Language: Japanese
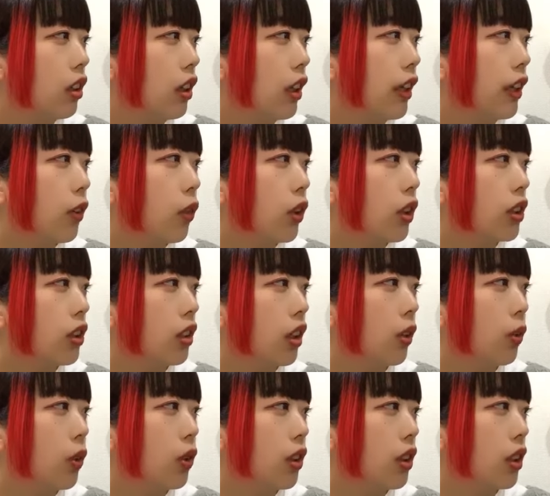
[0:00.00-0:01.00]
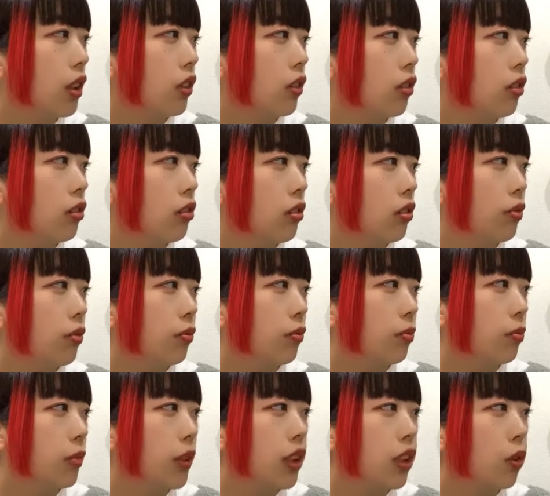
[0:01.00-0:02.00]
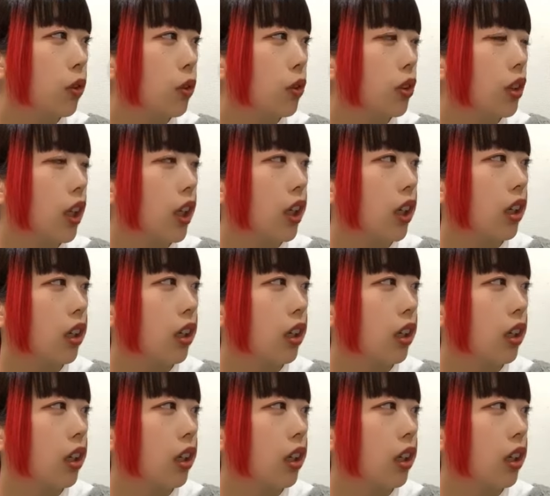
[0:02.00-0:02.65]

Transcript: えこれ「スター・ウォーズ」なの見たことない